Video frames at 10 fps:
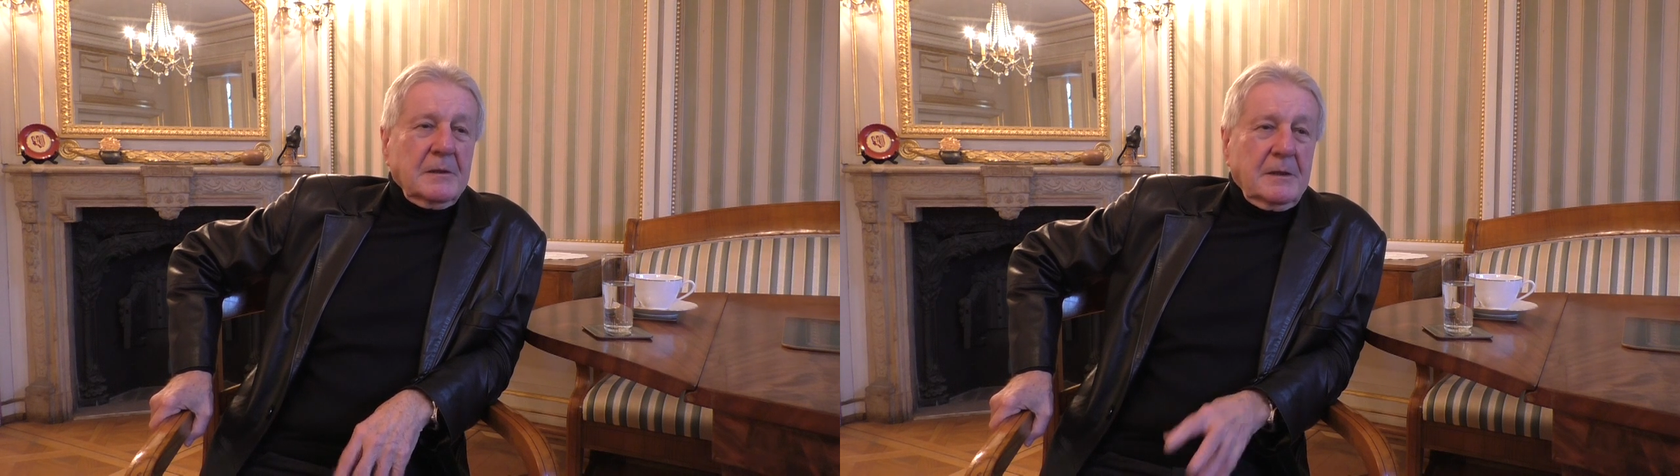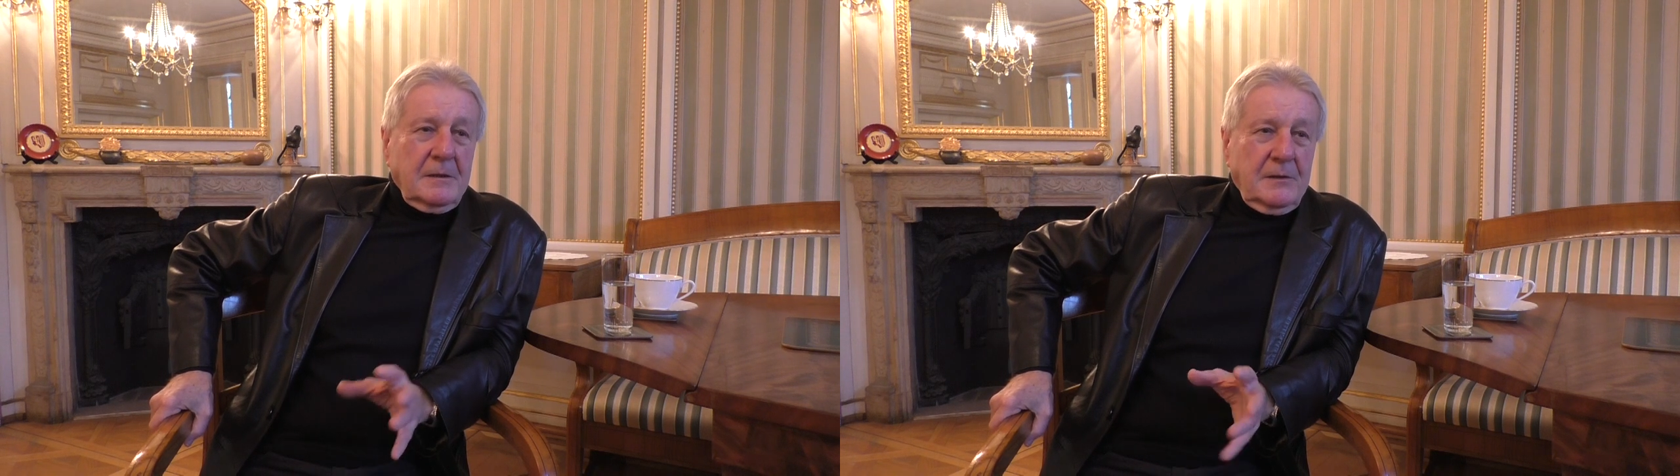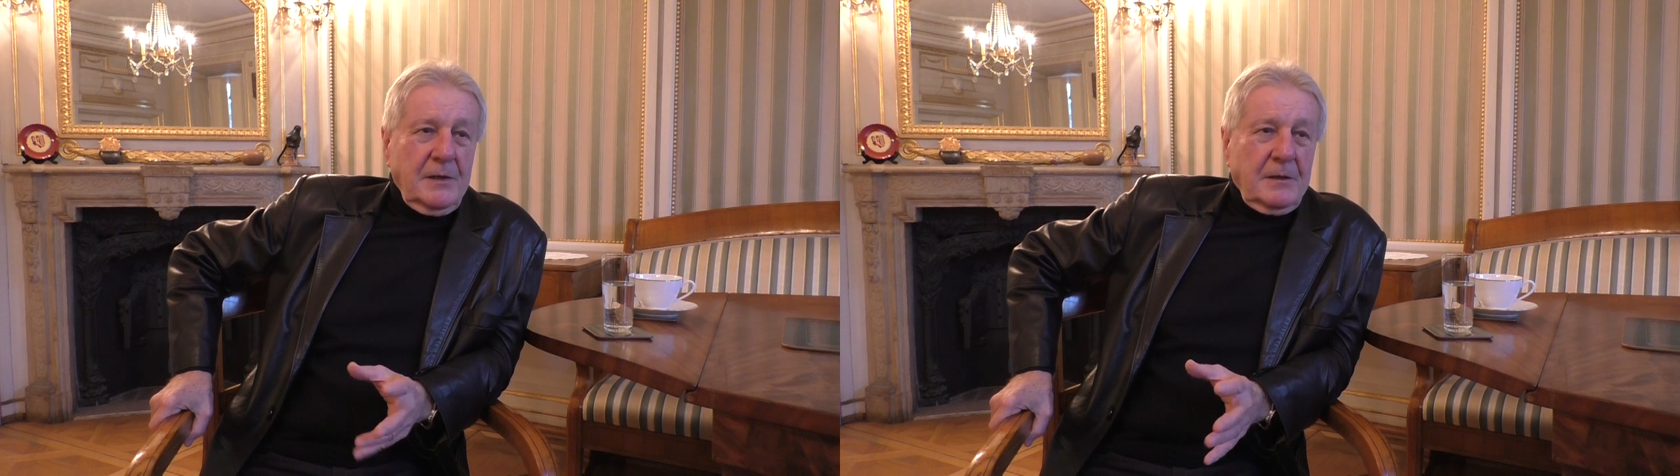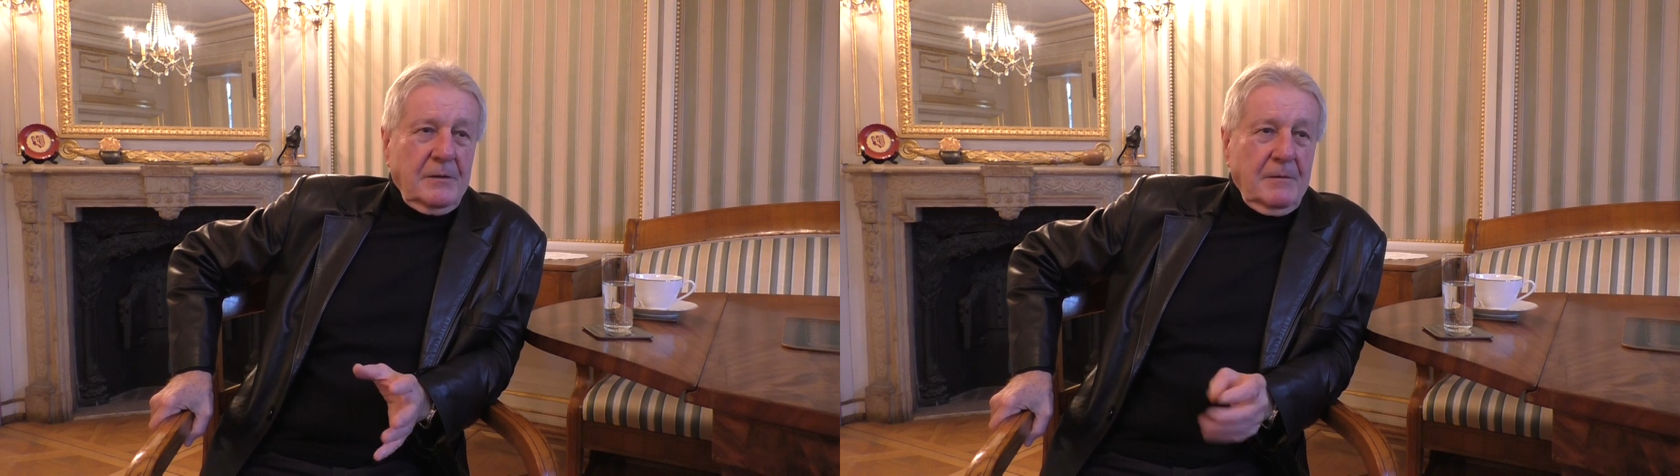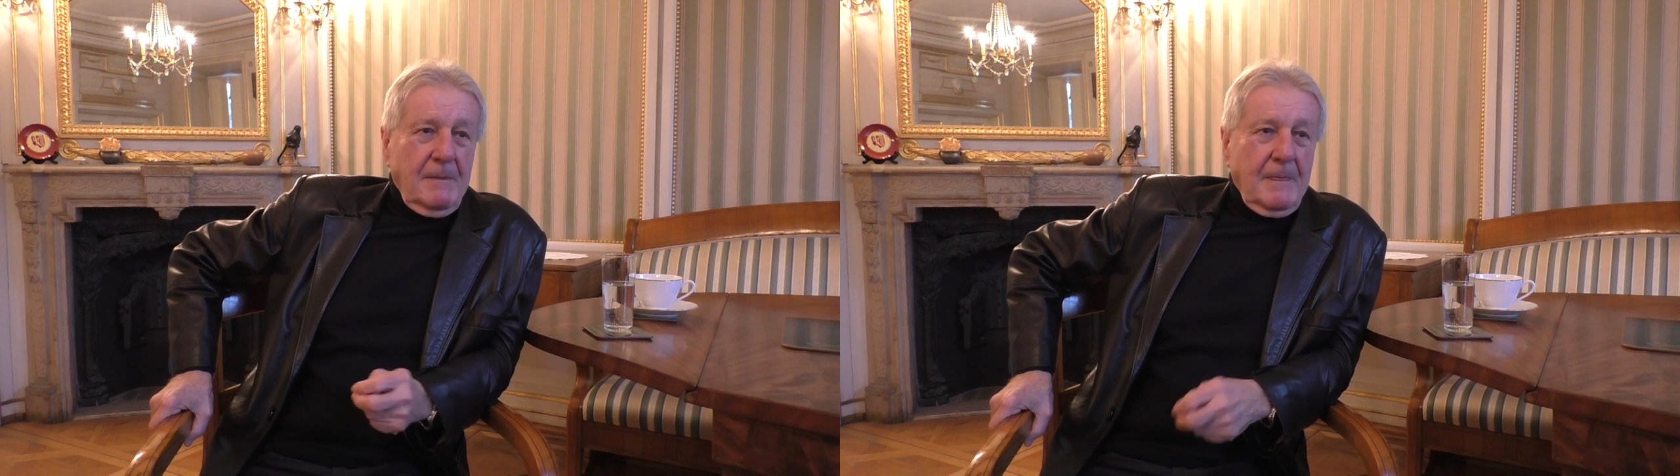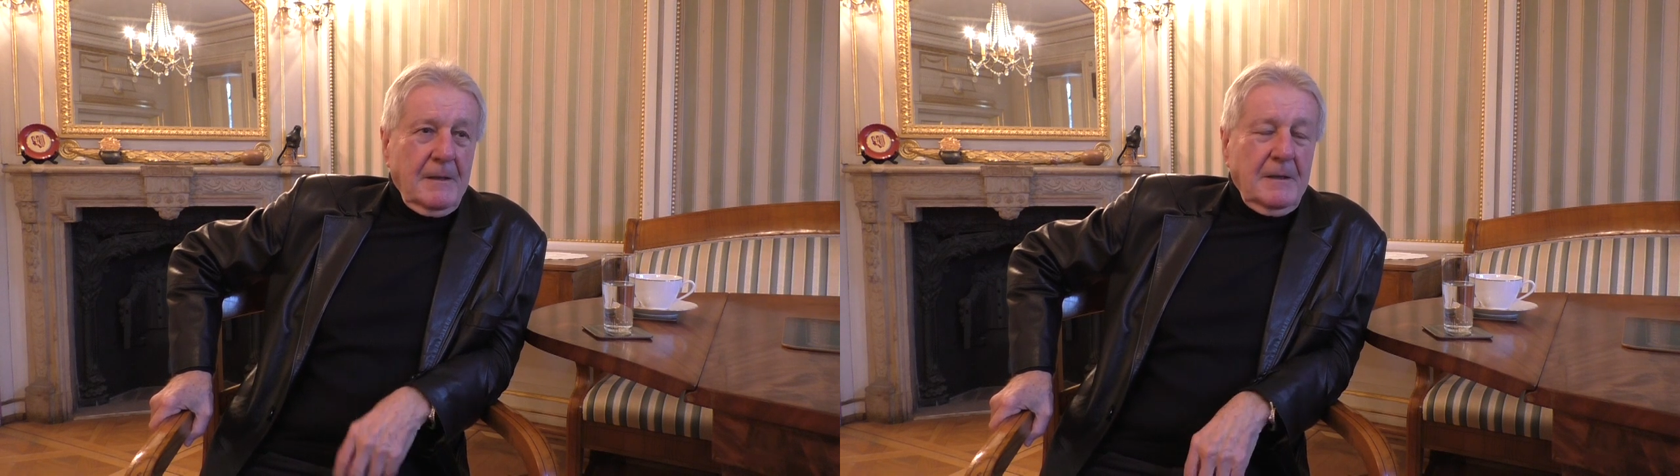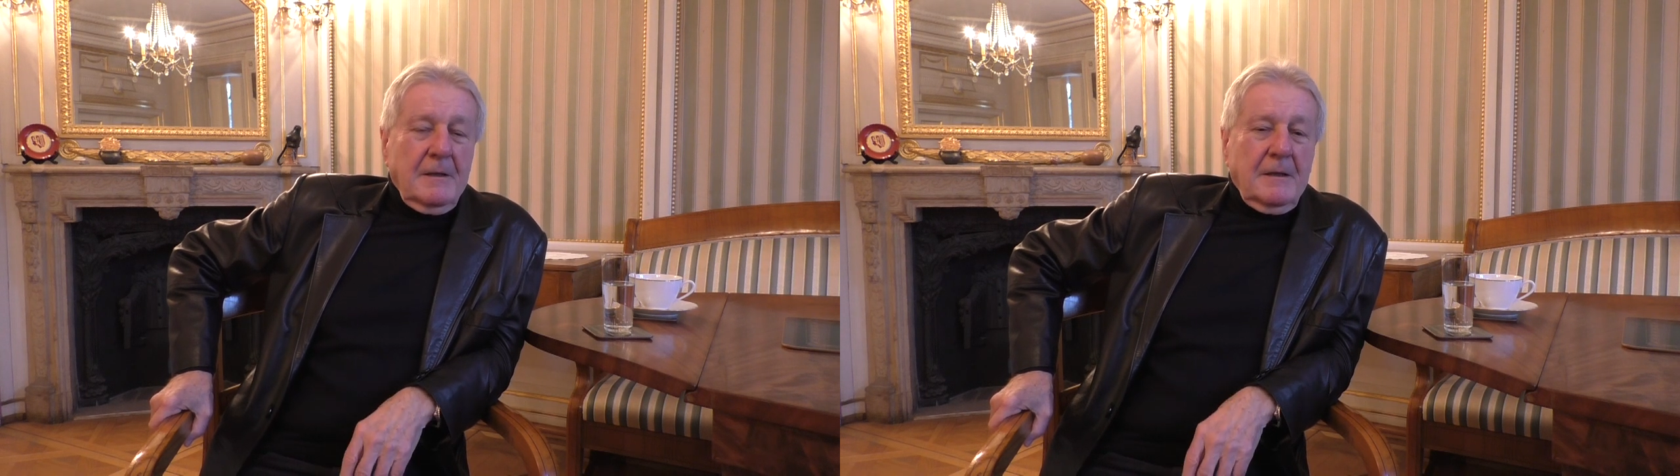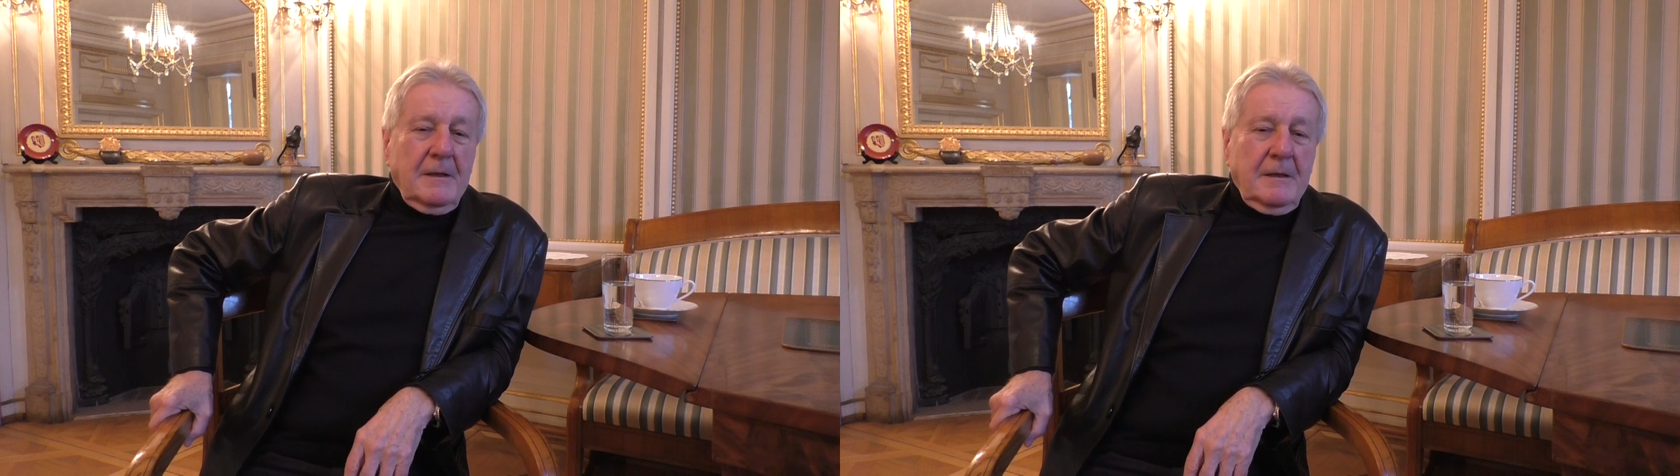chętnego
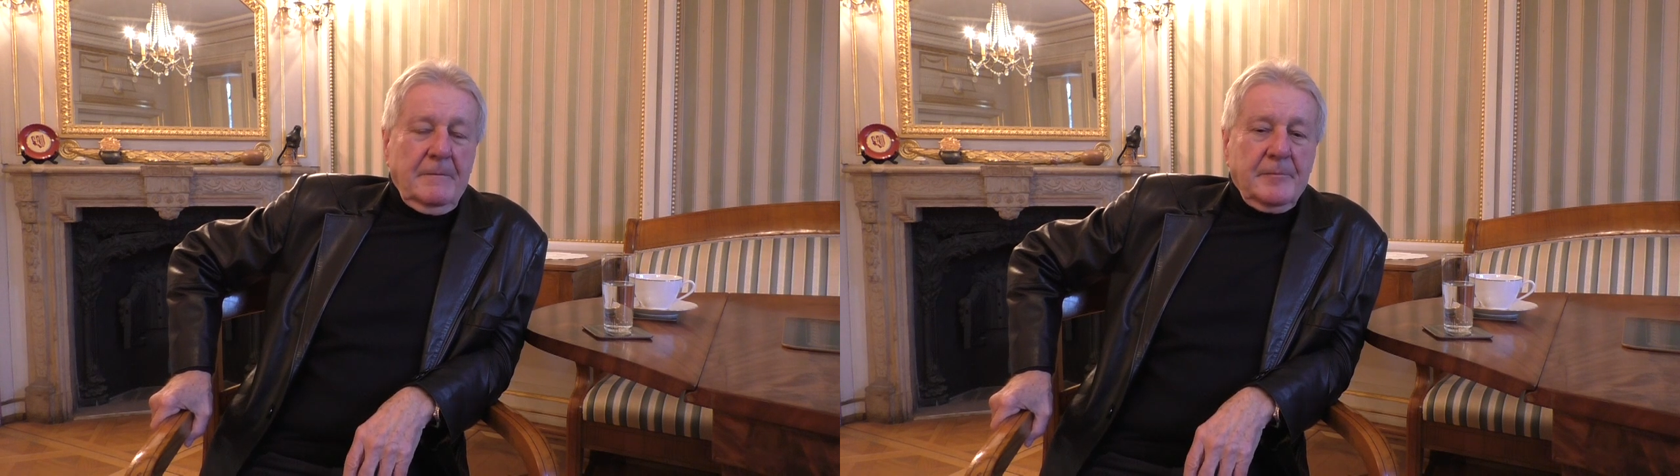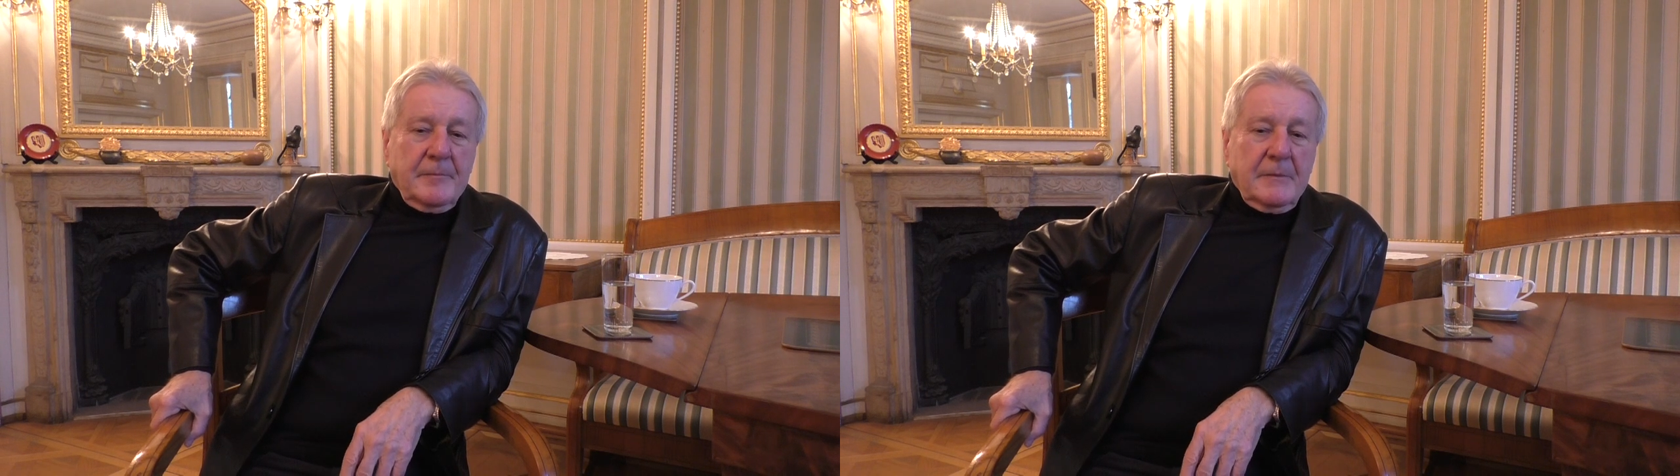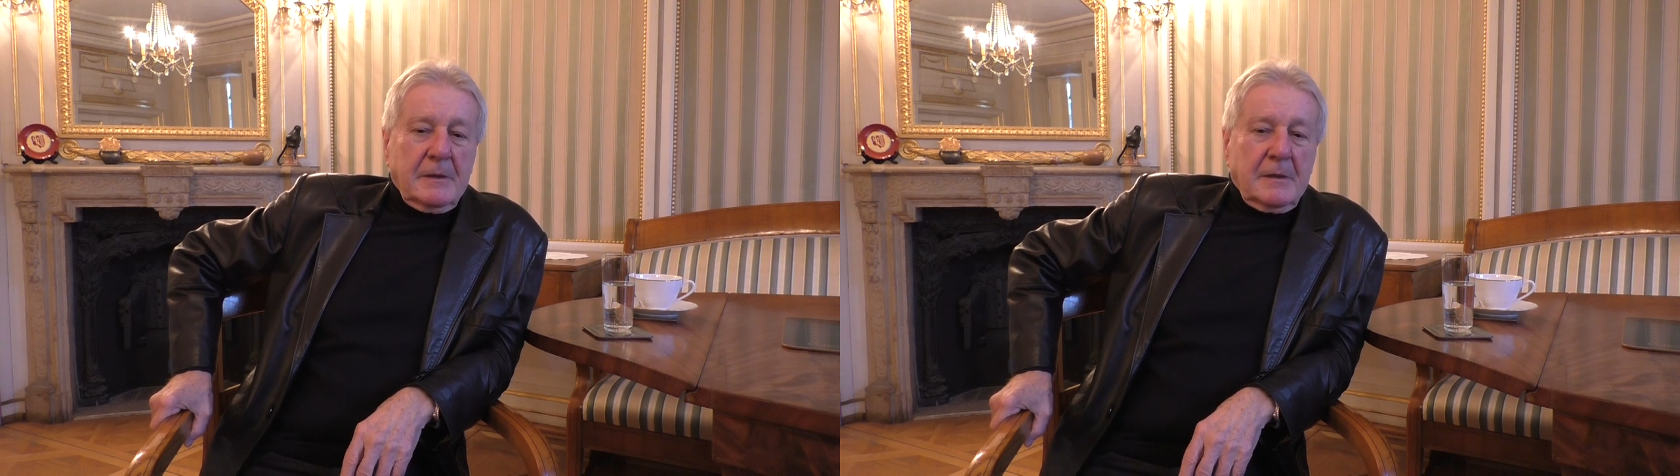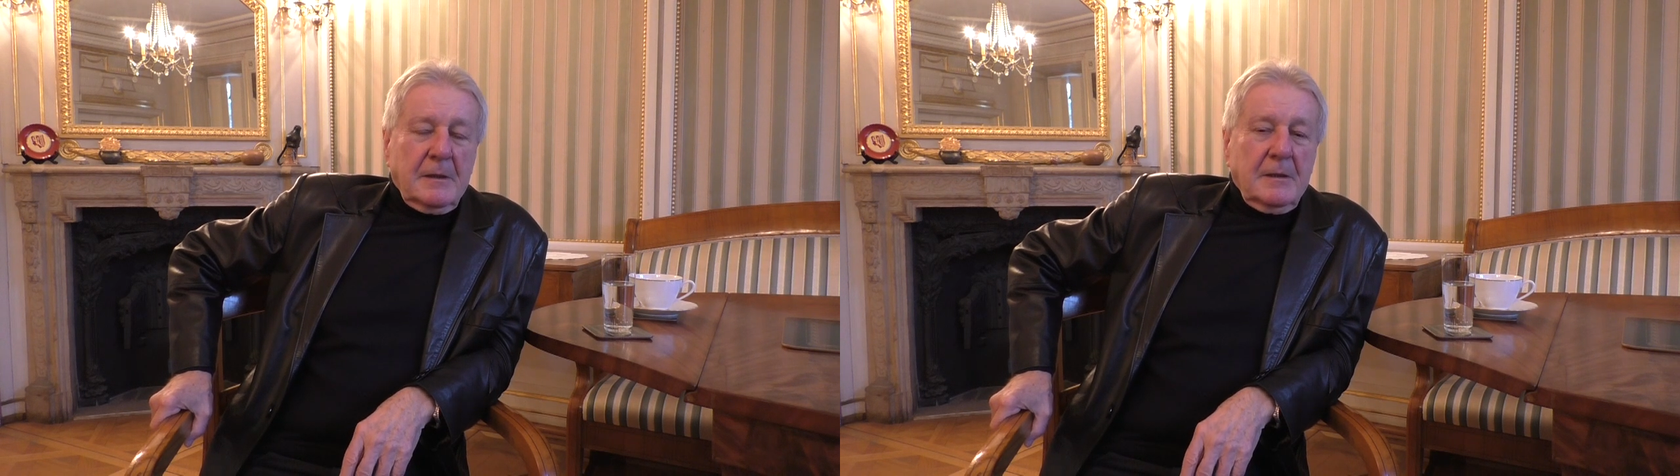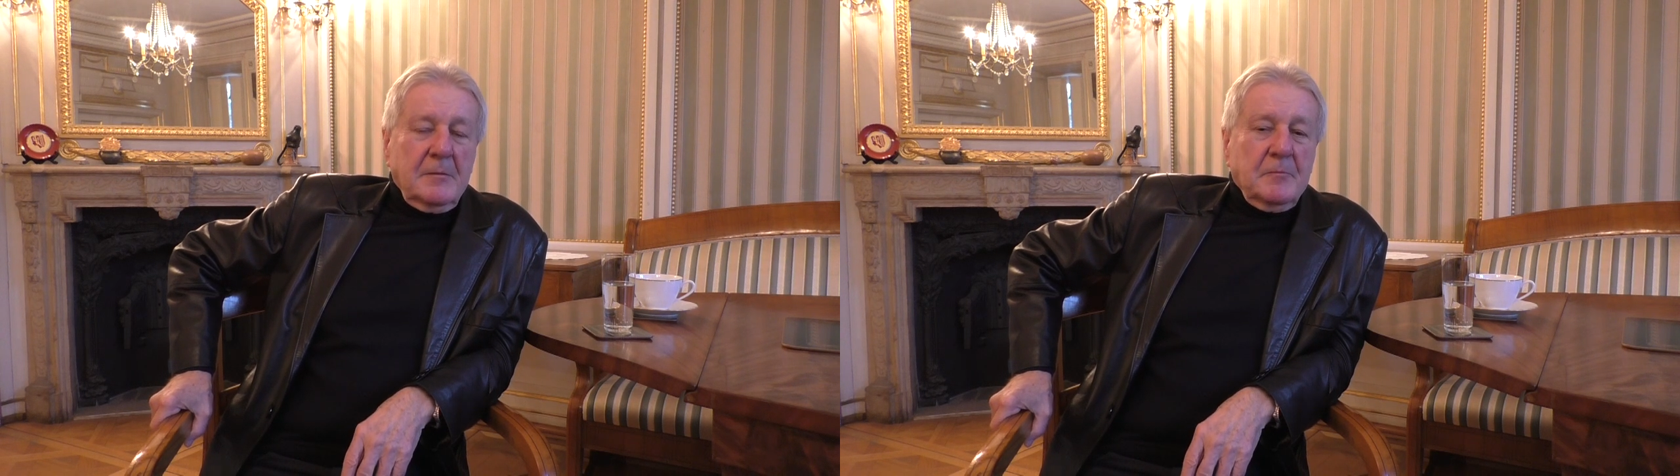E, e,